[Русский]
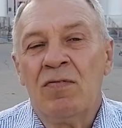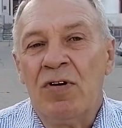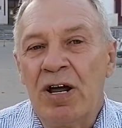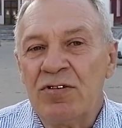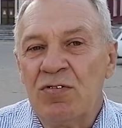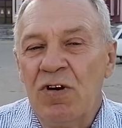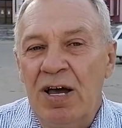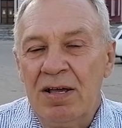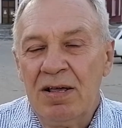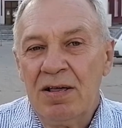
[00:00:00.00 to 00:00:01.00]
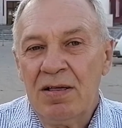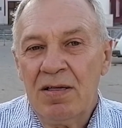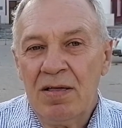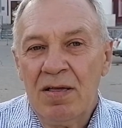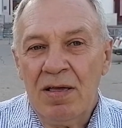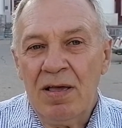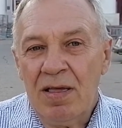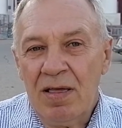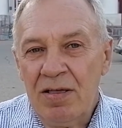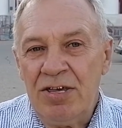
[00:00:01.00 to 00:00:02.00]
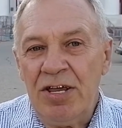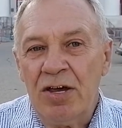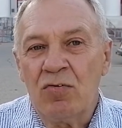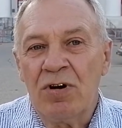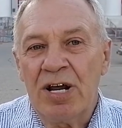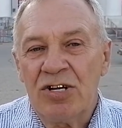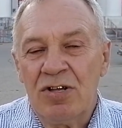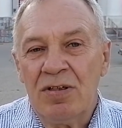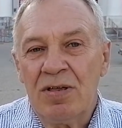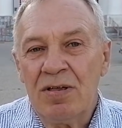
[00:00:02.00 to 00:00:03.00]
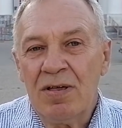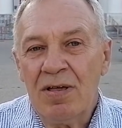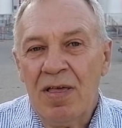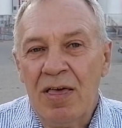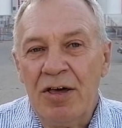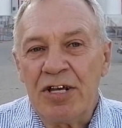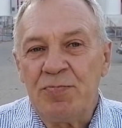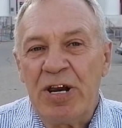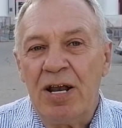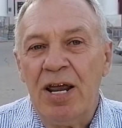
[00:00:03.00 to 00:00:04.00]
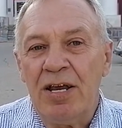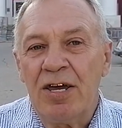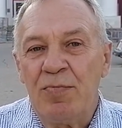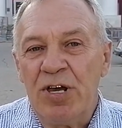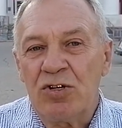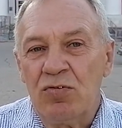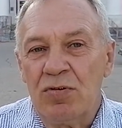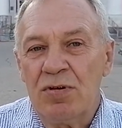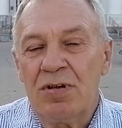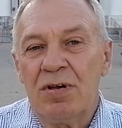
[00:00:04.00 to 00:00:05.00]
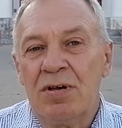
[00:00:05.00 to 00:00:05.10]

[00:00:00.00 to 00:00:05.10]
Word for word: воровства денег у граждан и распределения их между